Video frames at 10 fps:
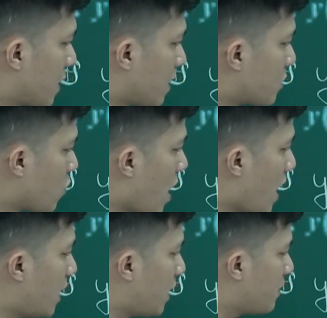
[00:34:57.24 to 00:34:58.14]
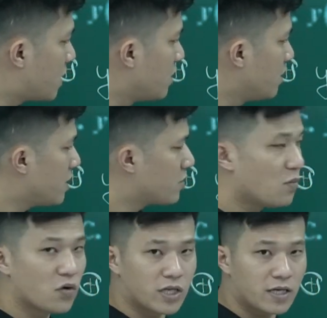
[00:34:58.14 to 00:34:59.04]
cái số 2 này mà trừ đi cái số
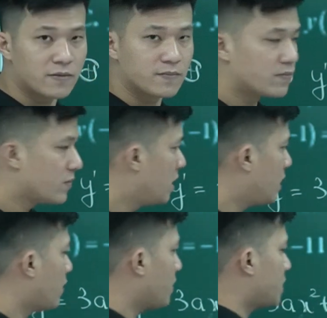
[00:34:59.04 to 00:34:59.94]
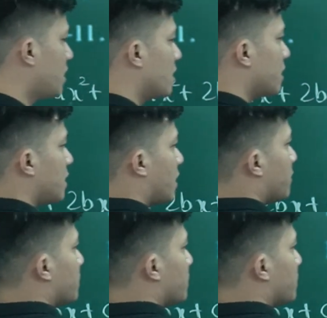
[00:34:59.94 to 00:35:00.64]
1 nhé Thì khi đó em sẽ được cái gì nào?